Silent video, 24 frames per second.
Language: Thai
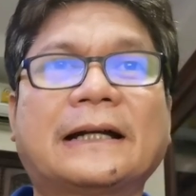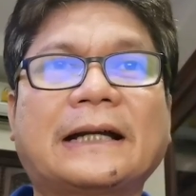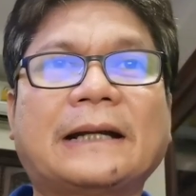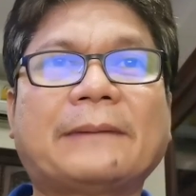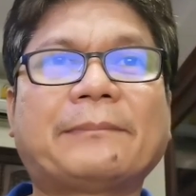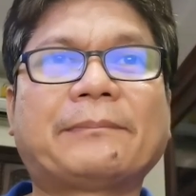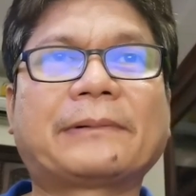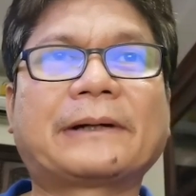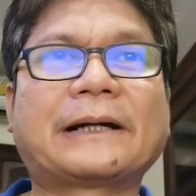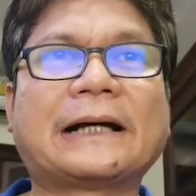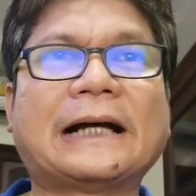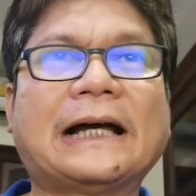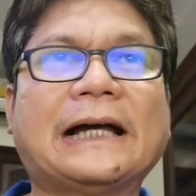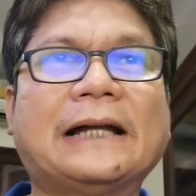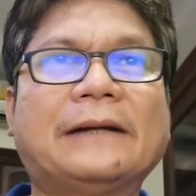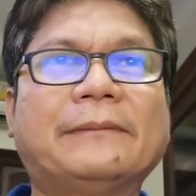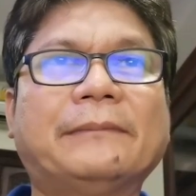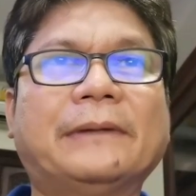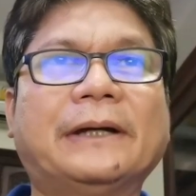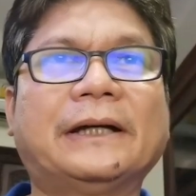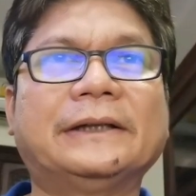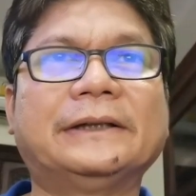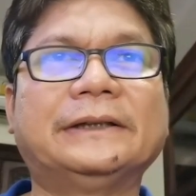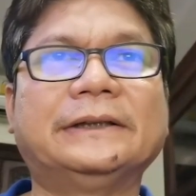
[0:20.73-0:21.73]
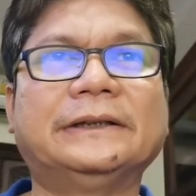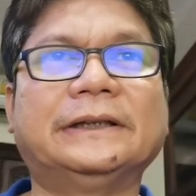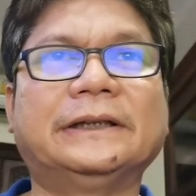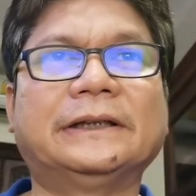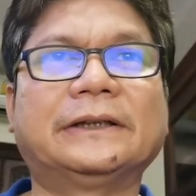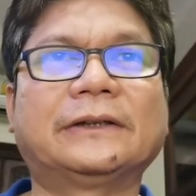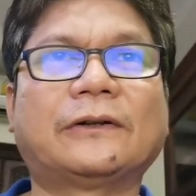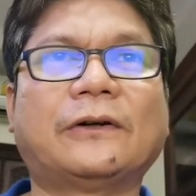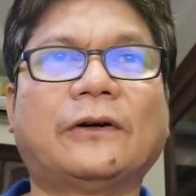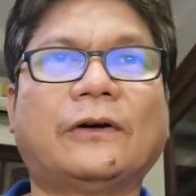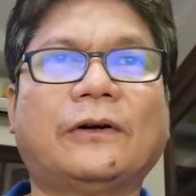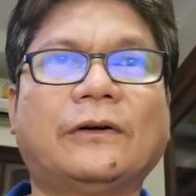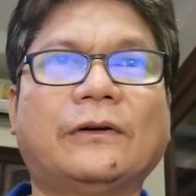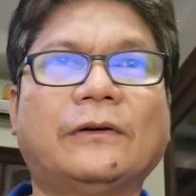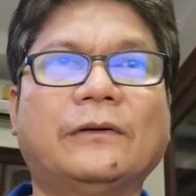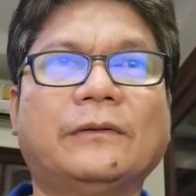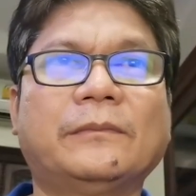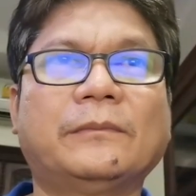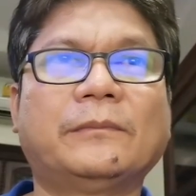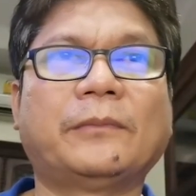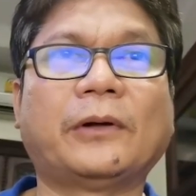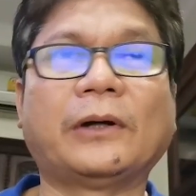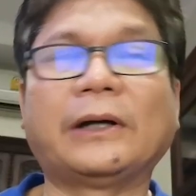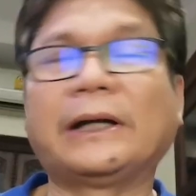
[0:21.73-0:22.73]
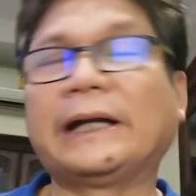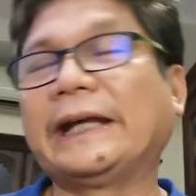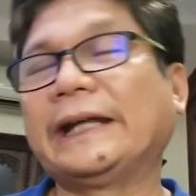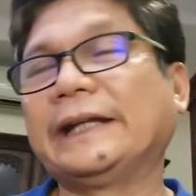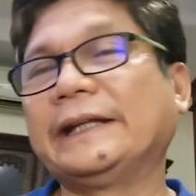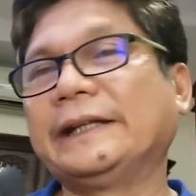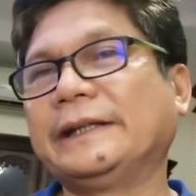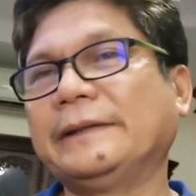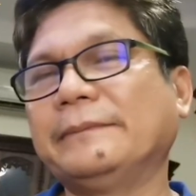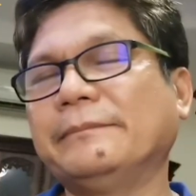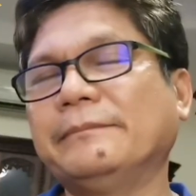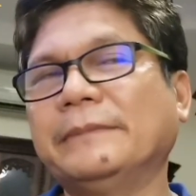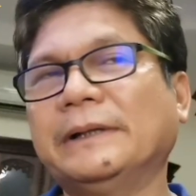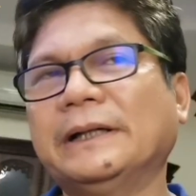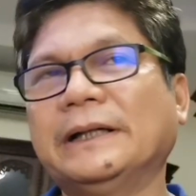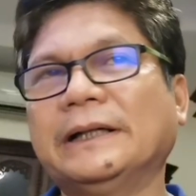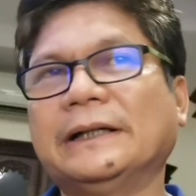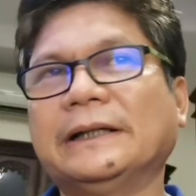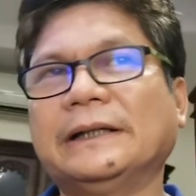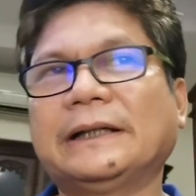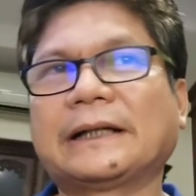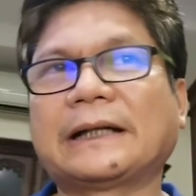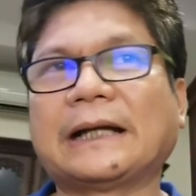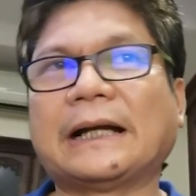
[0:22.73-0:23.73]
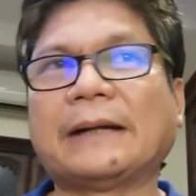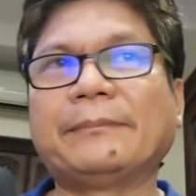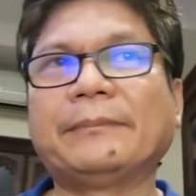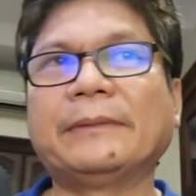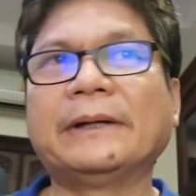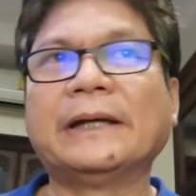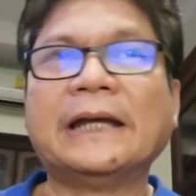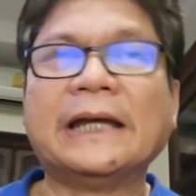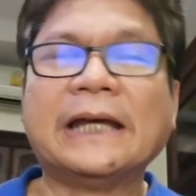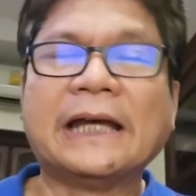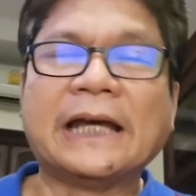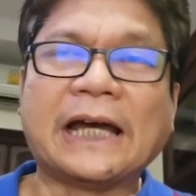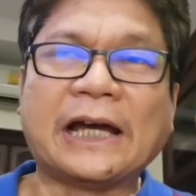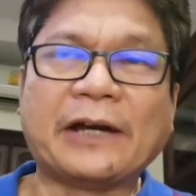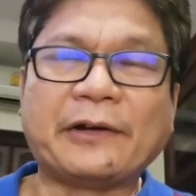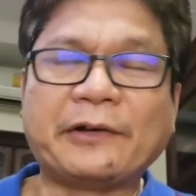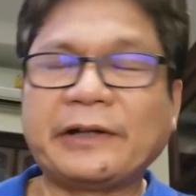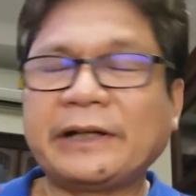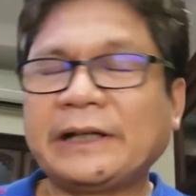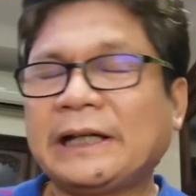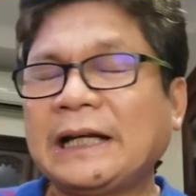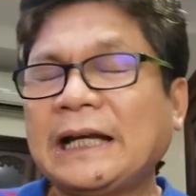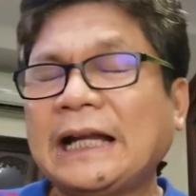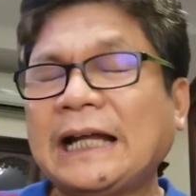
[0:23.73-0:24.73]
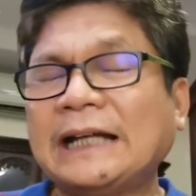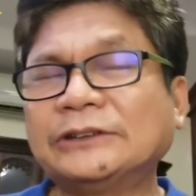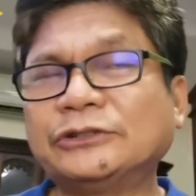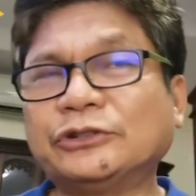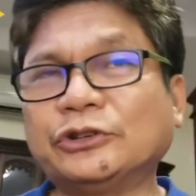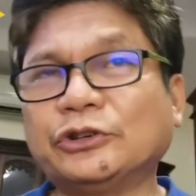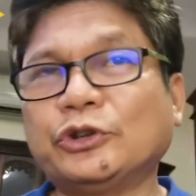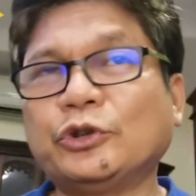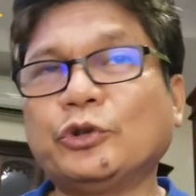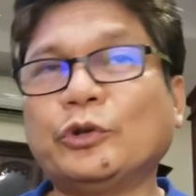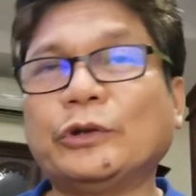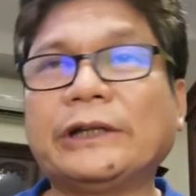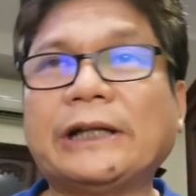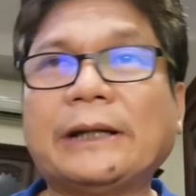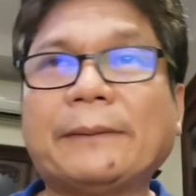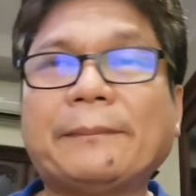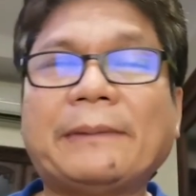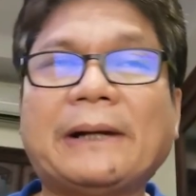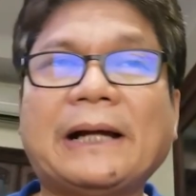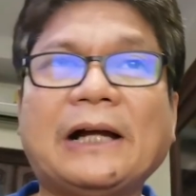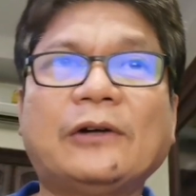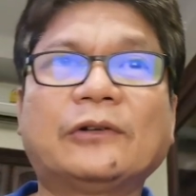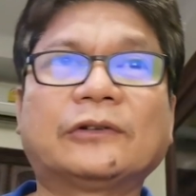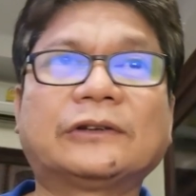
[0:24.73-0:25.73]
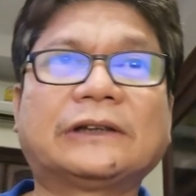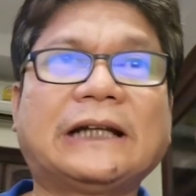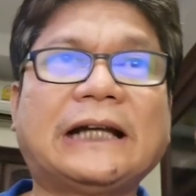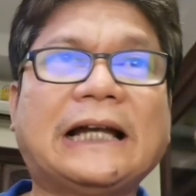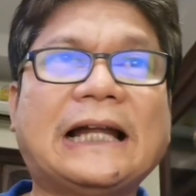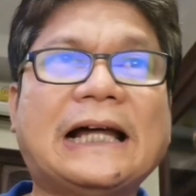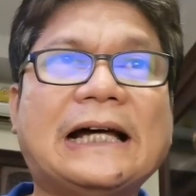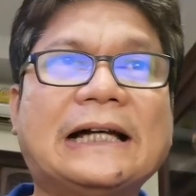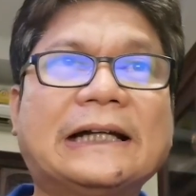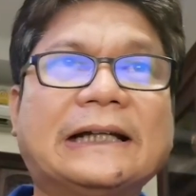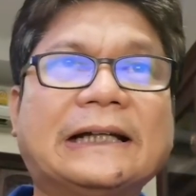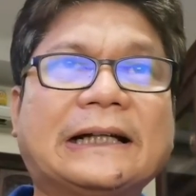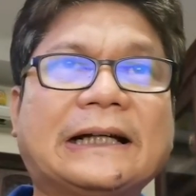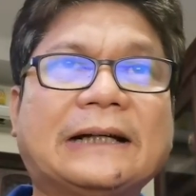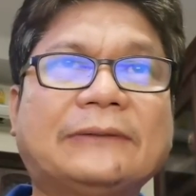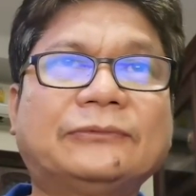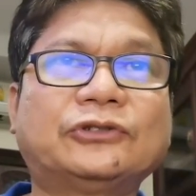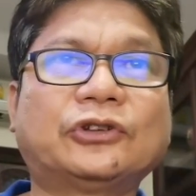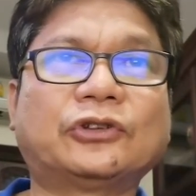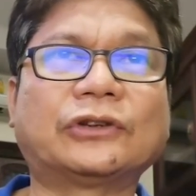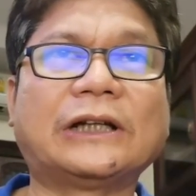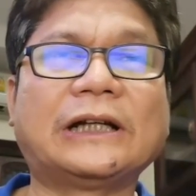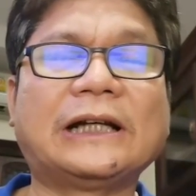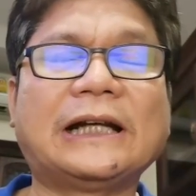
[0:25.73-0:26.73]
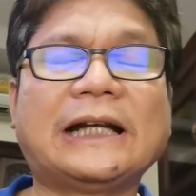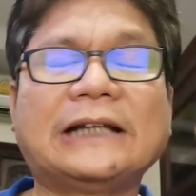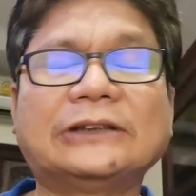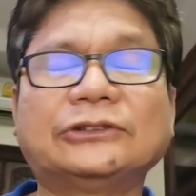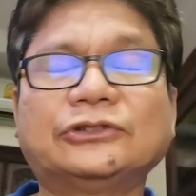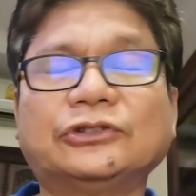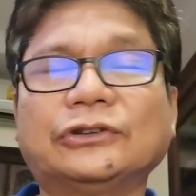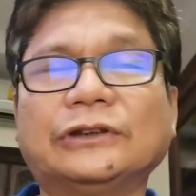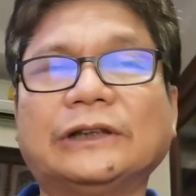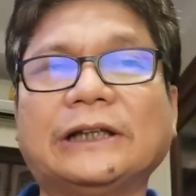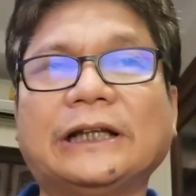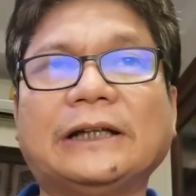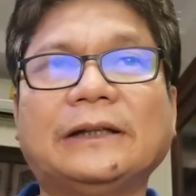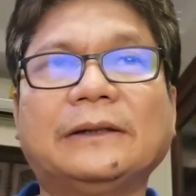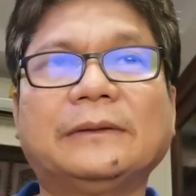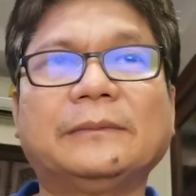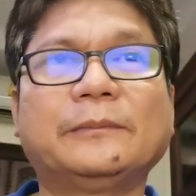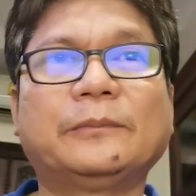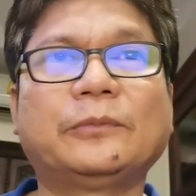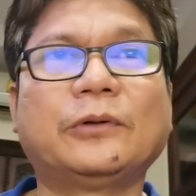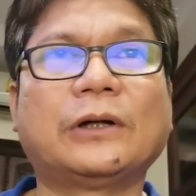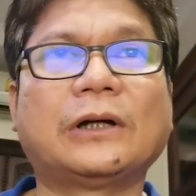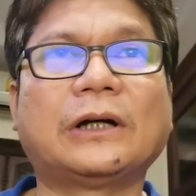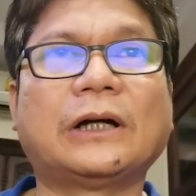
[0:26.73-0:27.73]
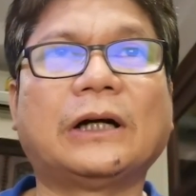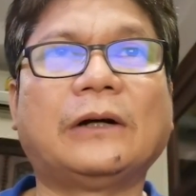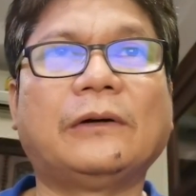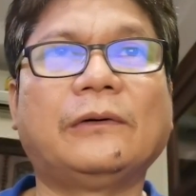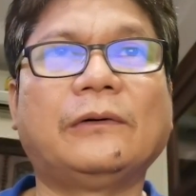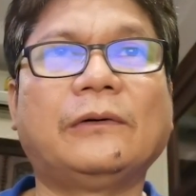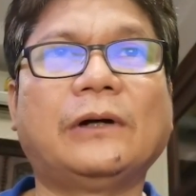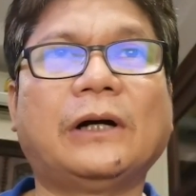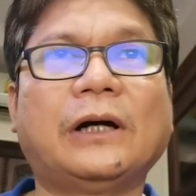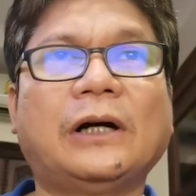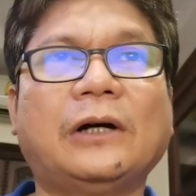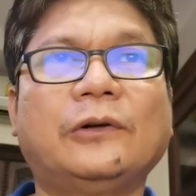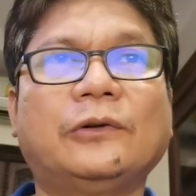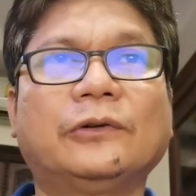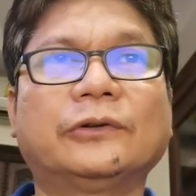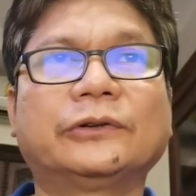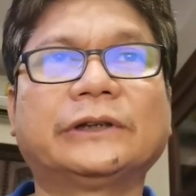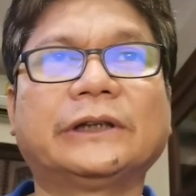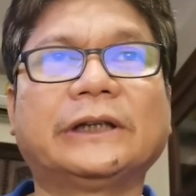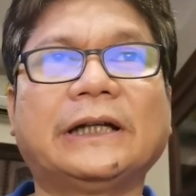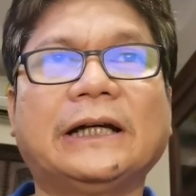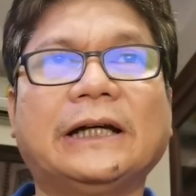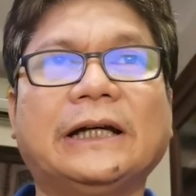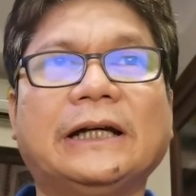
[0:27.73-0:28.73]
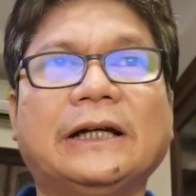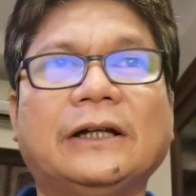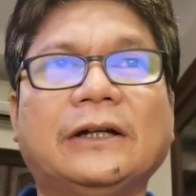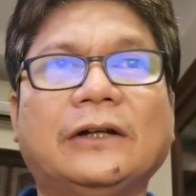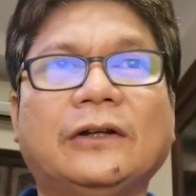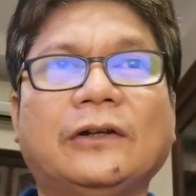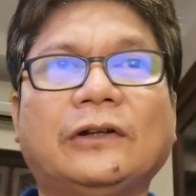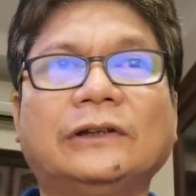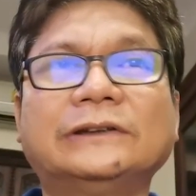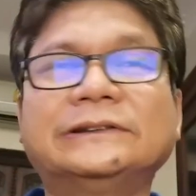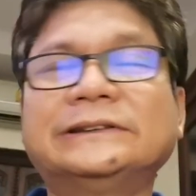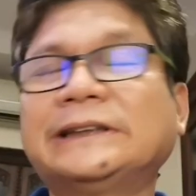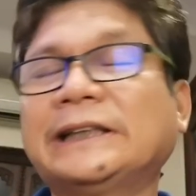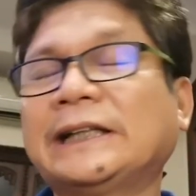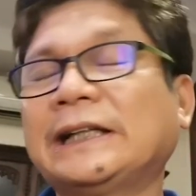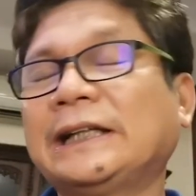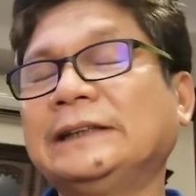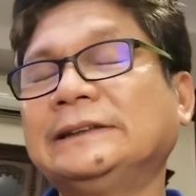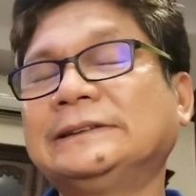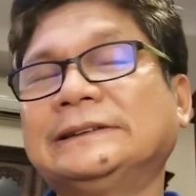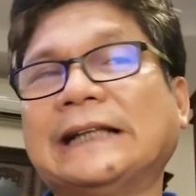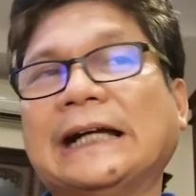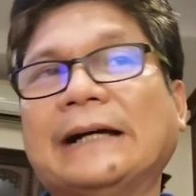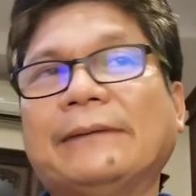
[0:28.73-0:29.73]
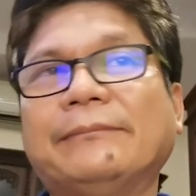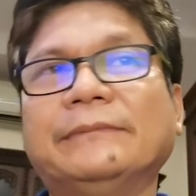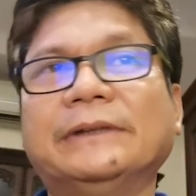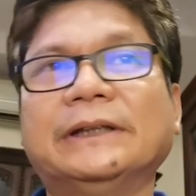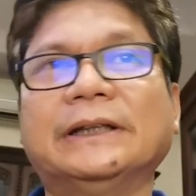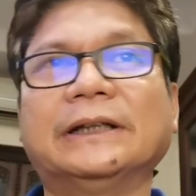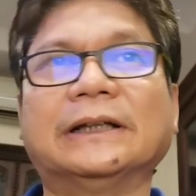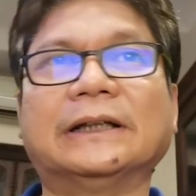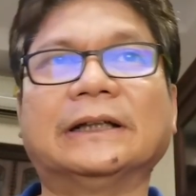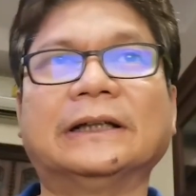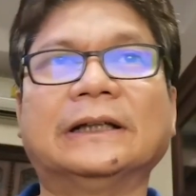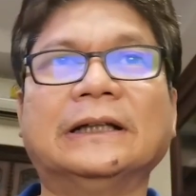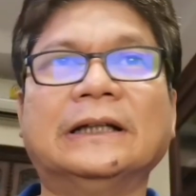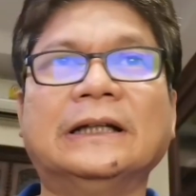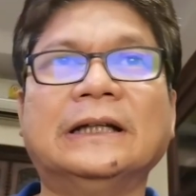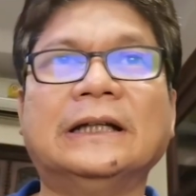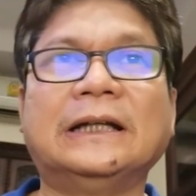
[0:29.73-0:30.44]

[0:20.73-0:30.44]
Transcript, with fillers: รับการมาเยือนของพอร์ตแลนด์ทิมเบอร์นะครับเอเวอรั้นล่าสุดอยู่อันดับของตารางนะครับสองนัดล่าสุดนั้นพวกเขาเอาชนะลอสเอลิสสามหนึ่ง